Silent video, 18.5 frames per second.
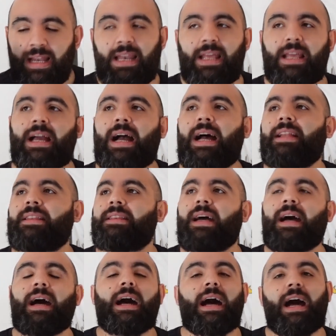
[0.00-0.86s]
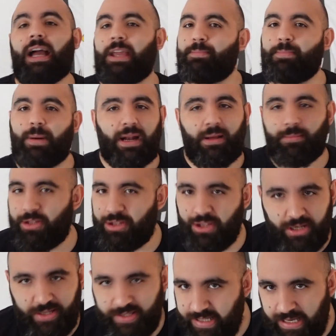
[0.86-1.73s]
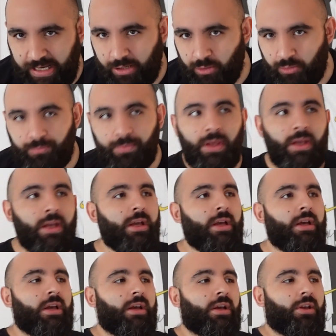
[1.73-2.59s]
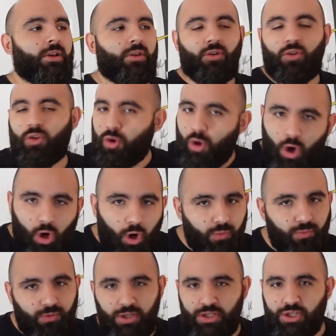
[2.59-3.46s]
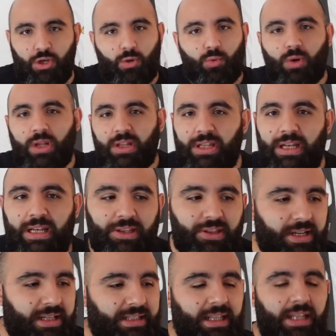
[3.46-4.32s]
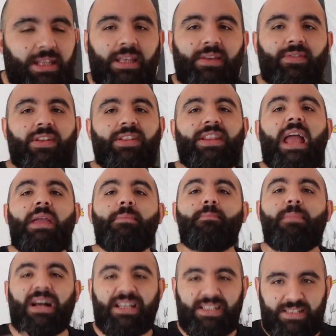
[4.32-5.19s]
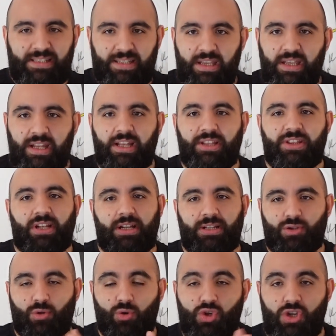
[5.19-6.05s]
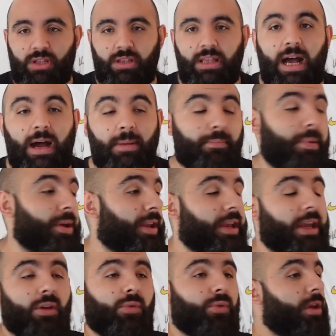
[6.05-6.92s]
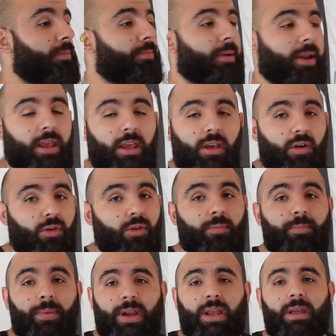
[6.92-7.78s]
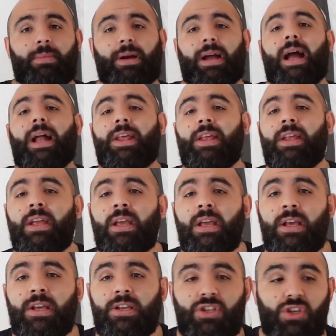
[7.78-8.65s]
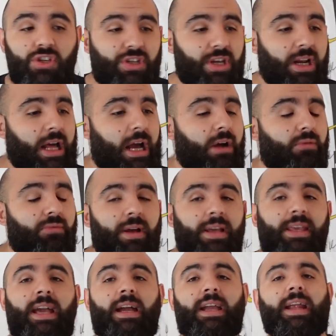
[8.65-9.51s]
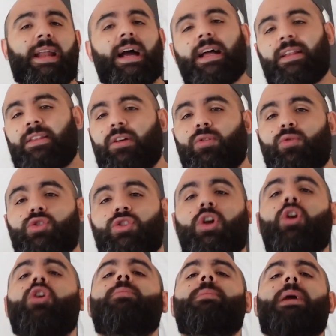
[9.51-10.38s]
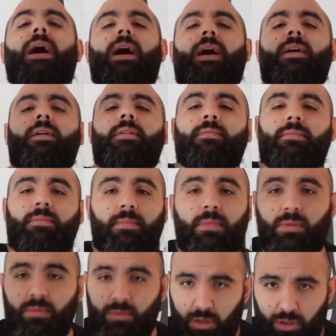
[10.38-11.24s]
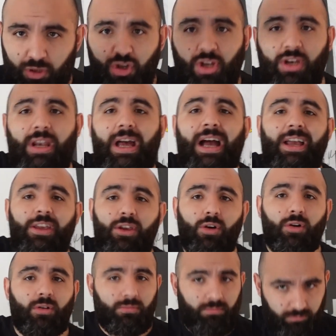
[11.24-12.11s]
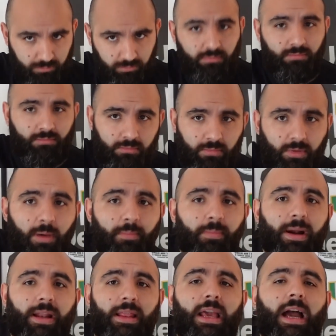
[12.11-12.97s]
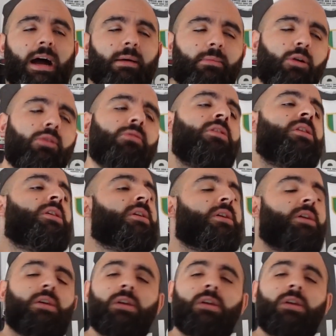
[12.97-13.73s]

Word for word: legata ai parametri zero. Non di sicura delle trattative da imbastire tra società, perché non è periodo, perché magari ci sarà una chiacchierata così, oh ma gennaio ne parliamo?